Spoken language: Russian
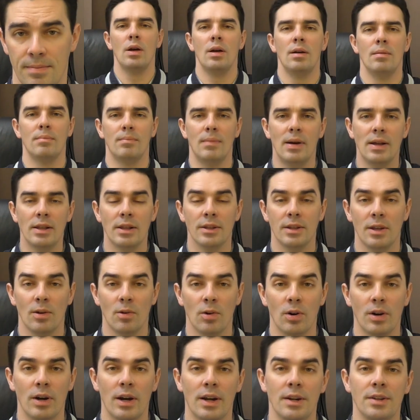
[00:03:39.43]
Мало того,
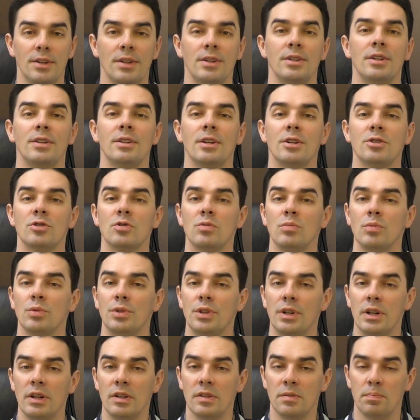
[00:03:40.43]
к картине даже
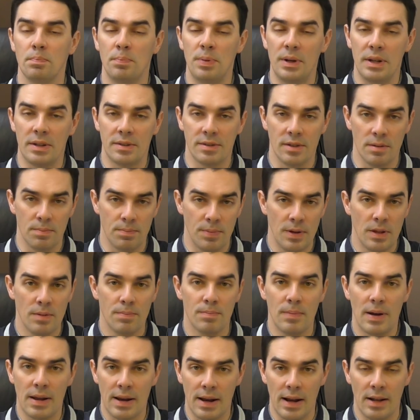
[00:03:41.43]
умудрились прицепить
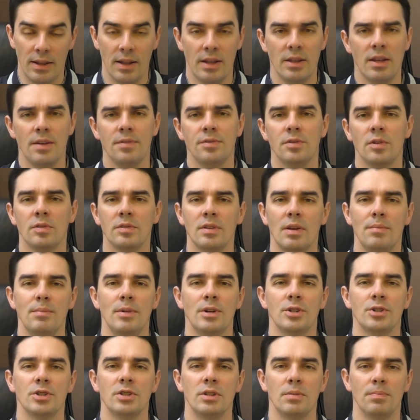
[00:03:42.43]
мораль. На ней все
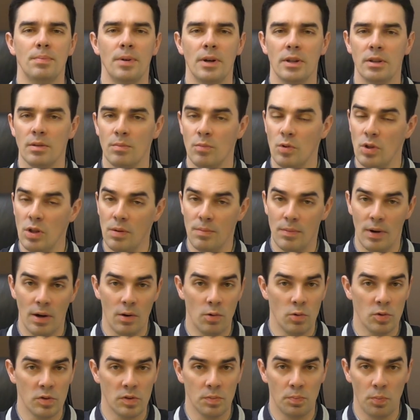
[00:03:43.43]
замешано, поэтому не
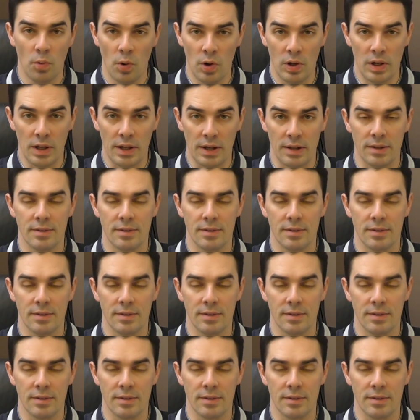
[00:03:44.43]
могу спойлерить.